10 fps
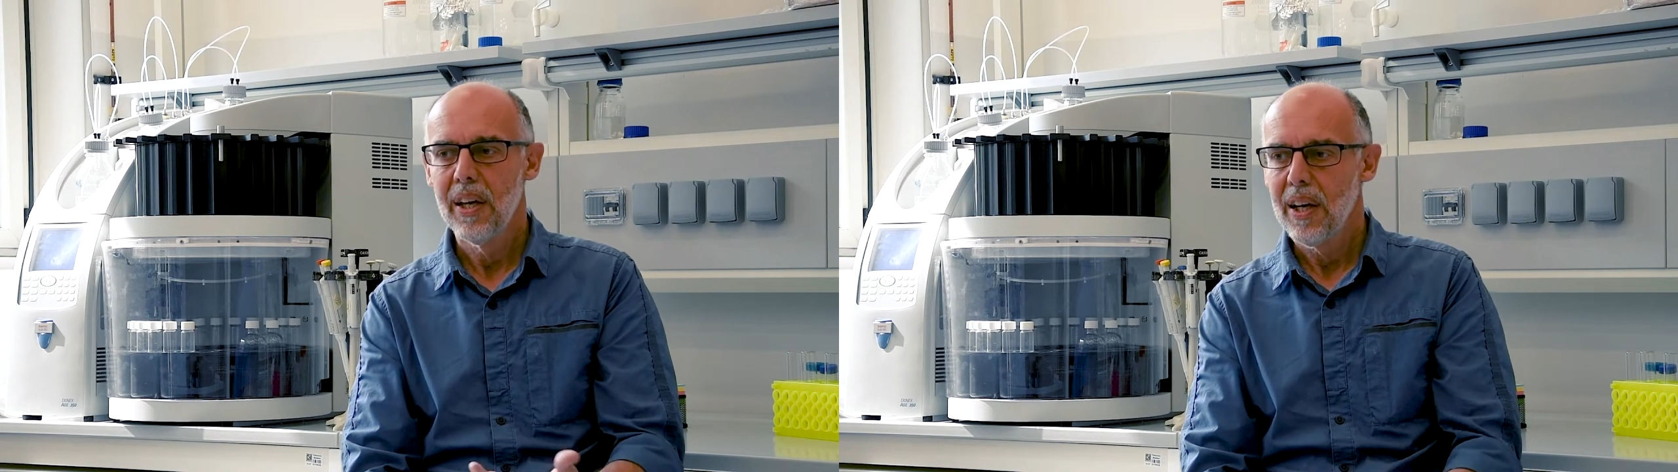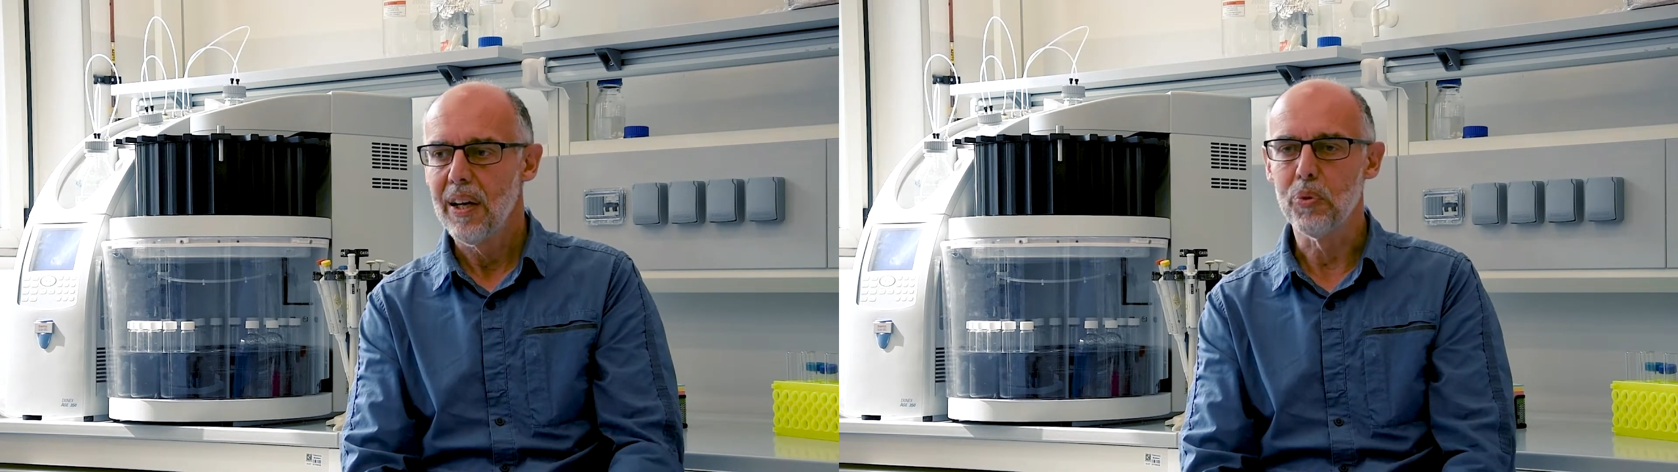
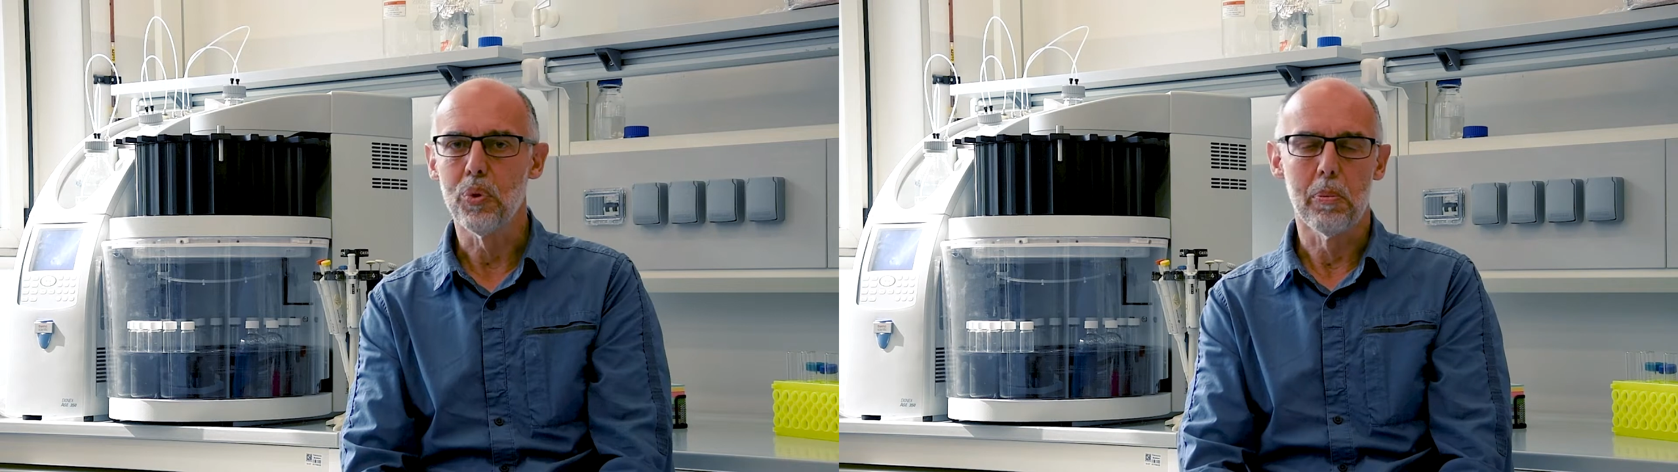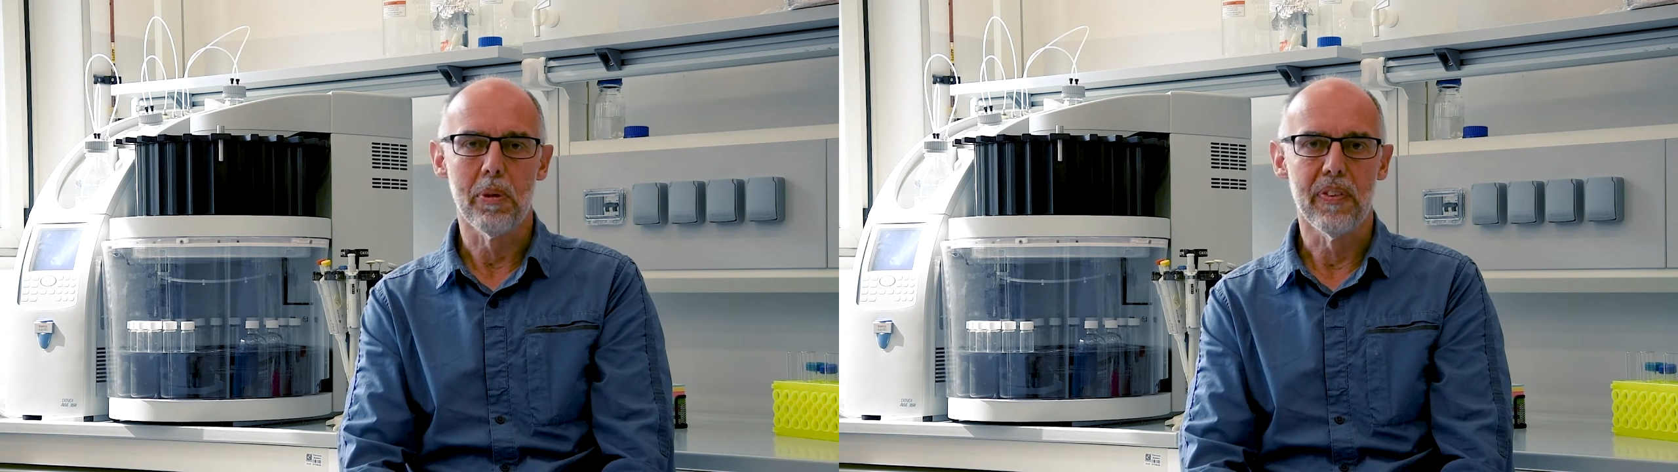
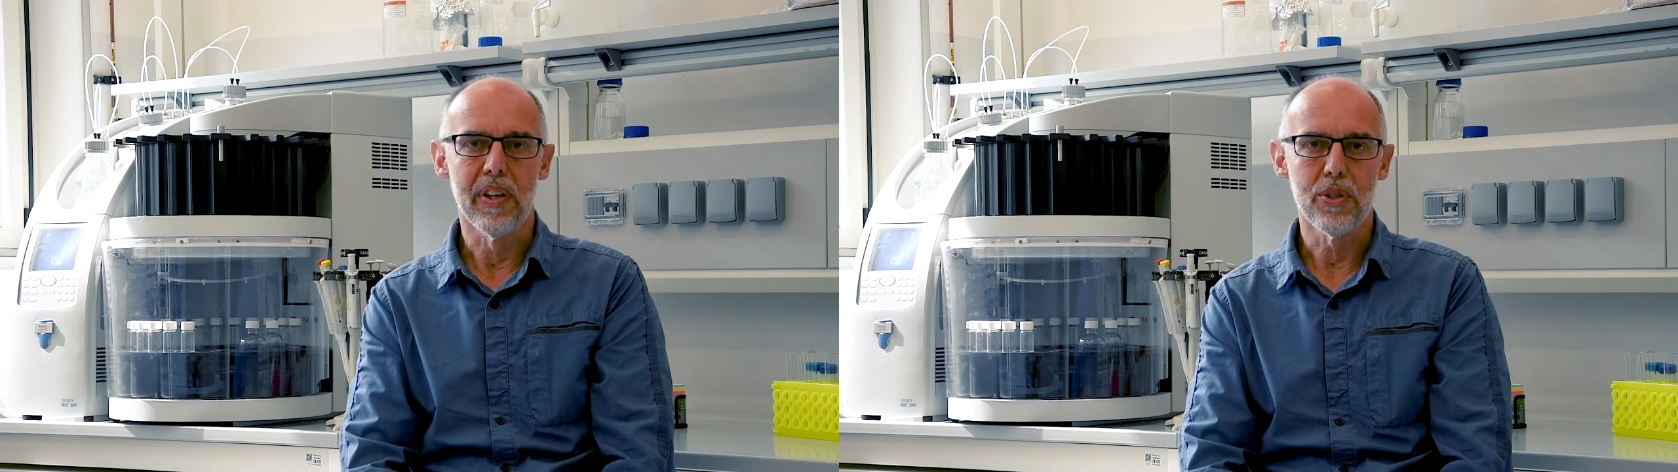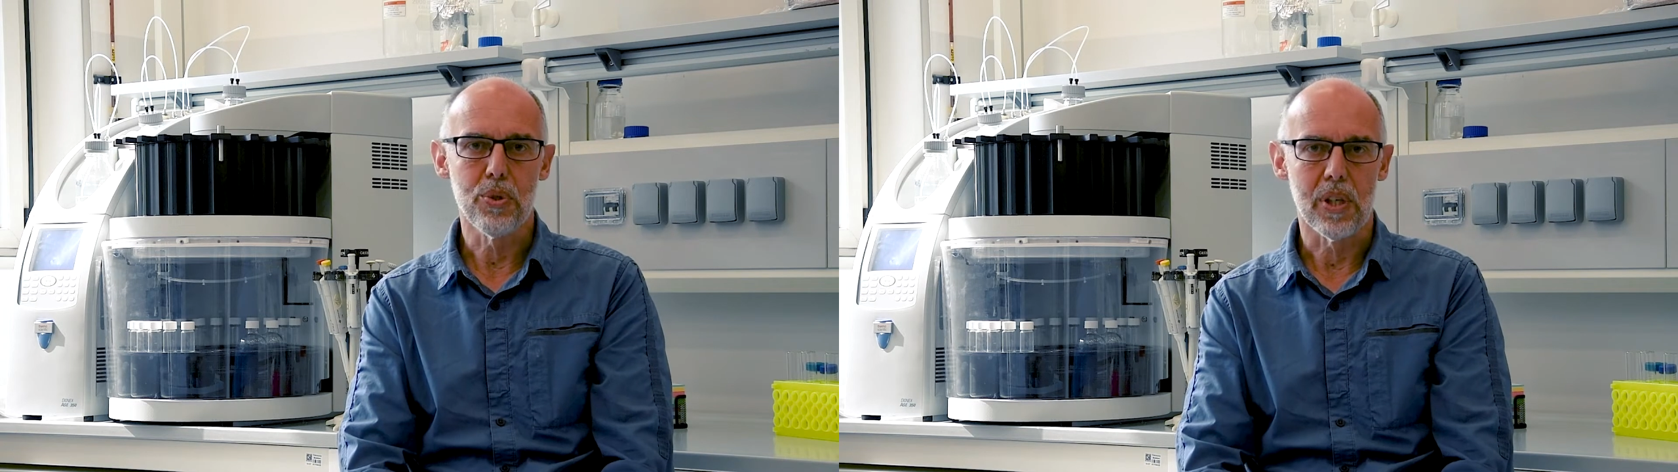avuto il
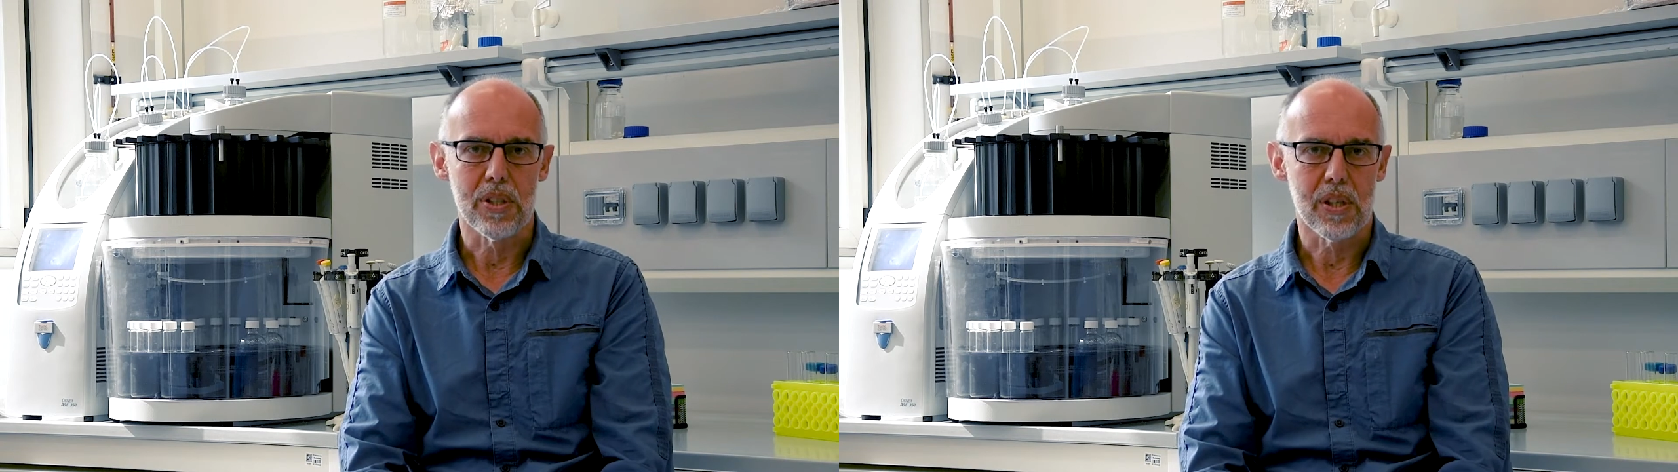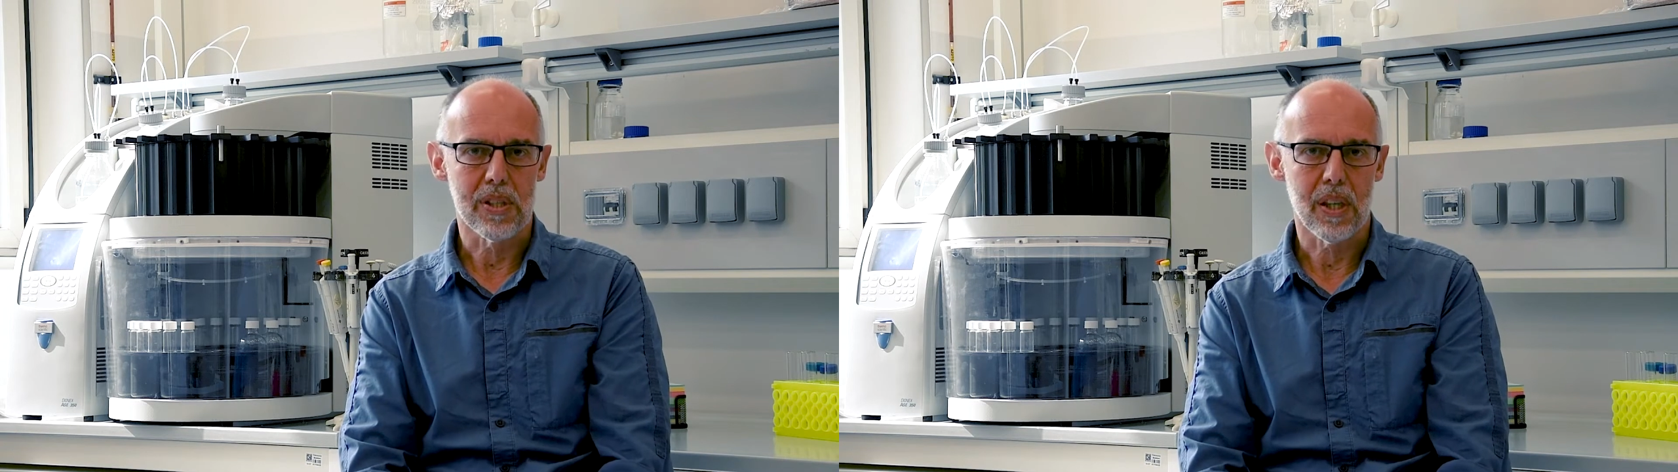privilegio di
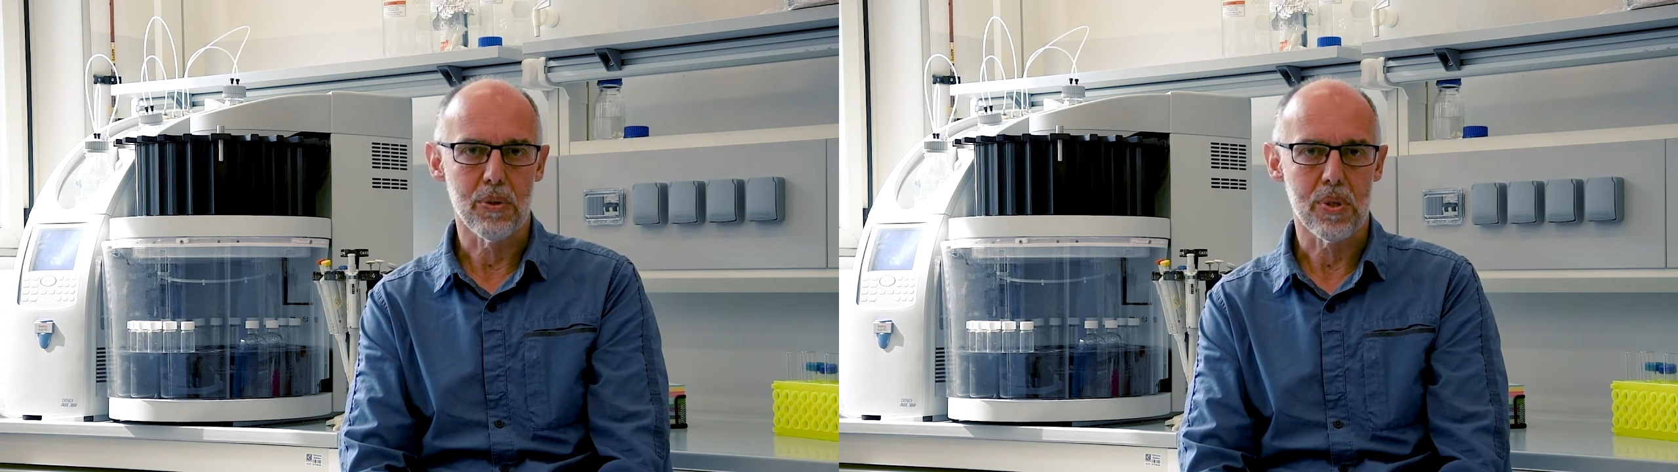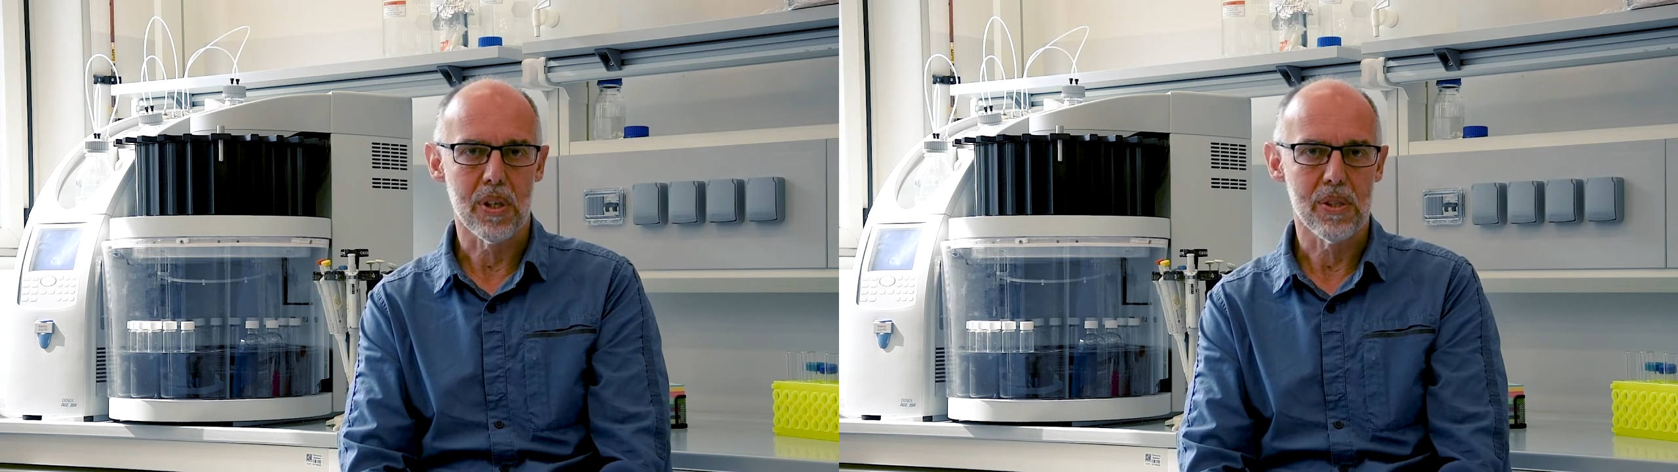essere
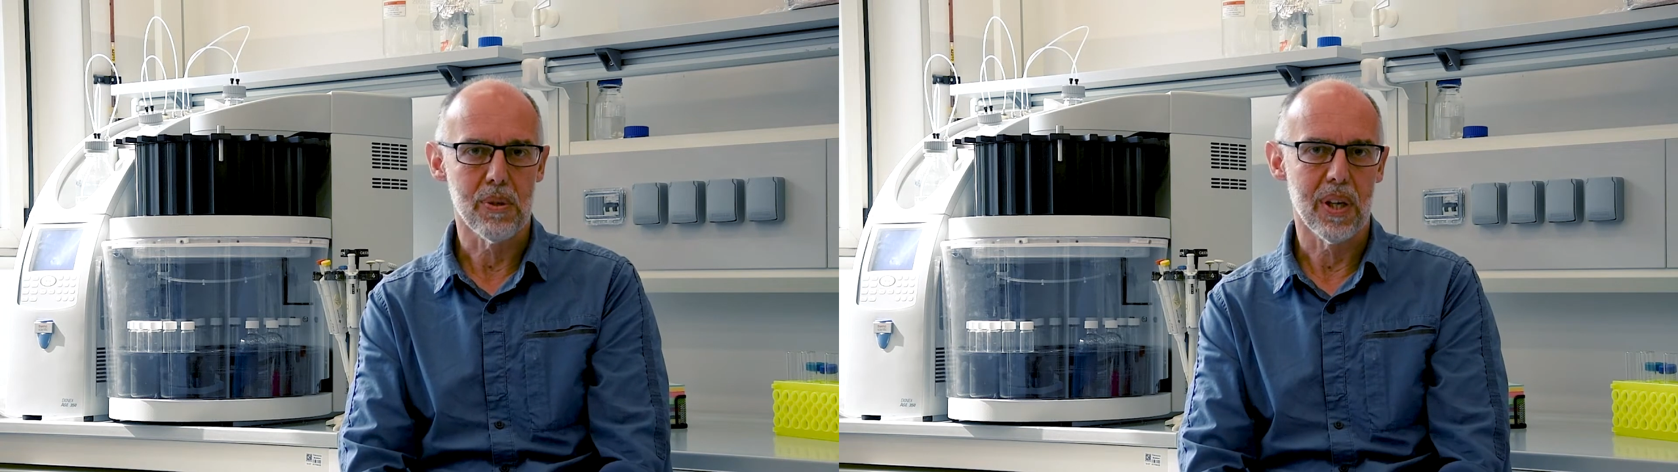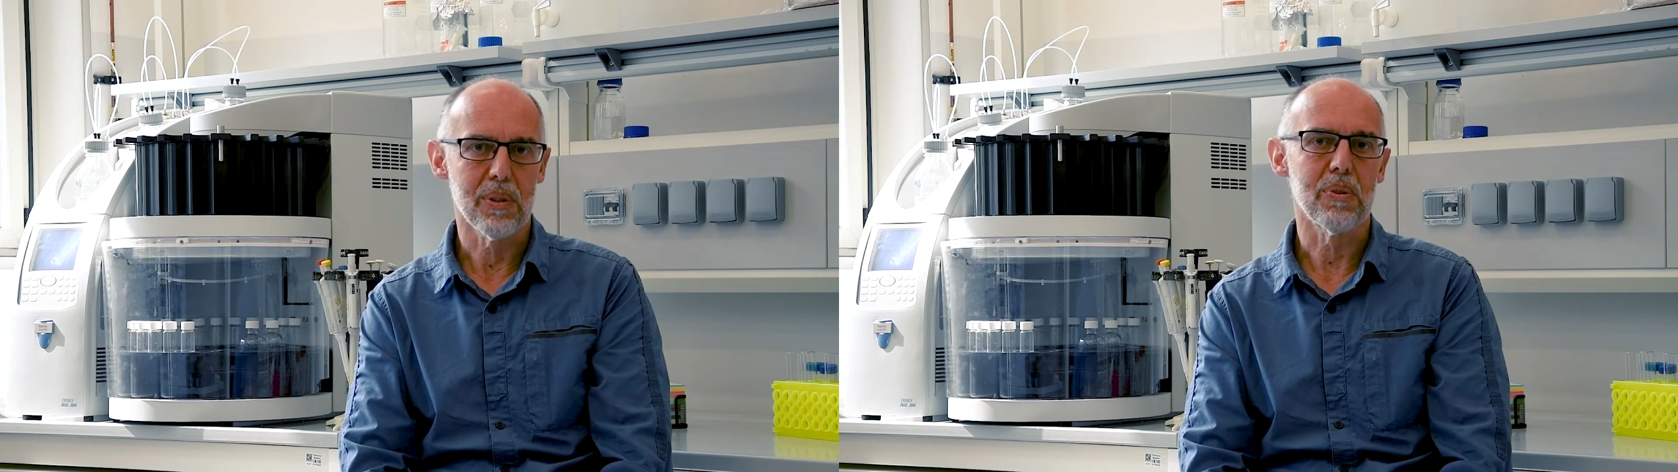stato
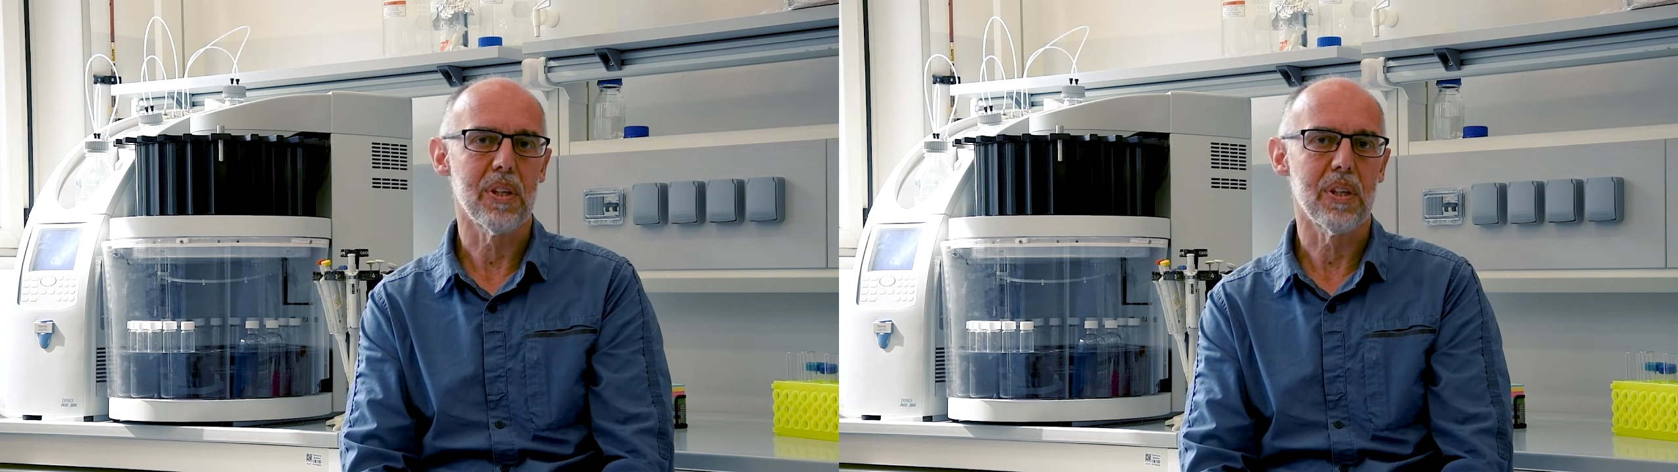selezionato